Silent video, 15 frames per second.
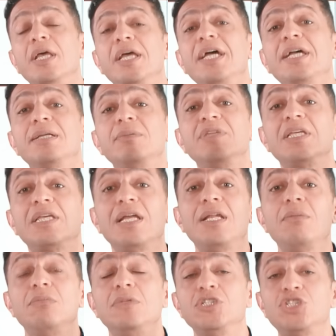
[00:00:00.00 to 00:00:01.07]
احنا
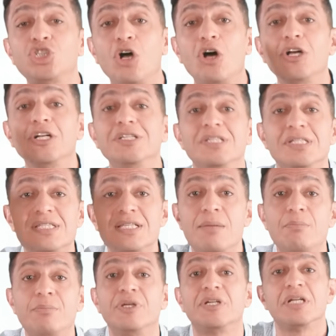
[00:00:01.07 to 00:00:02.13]
بنتكلم من شهر
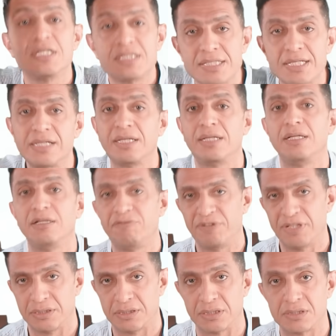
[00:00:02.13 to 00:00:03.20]
ديسمبر السنه اللي
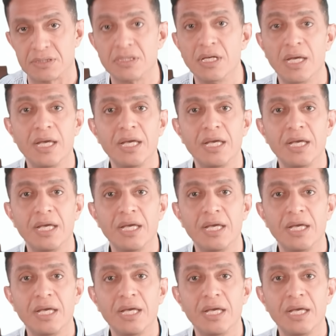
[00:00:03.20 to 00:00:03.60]
فاتت الانتخابات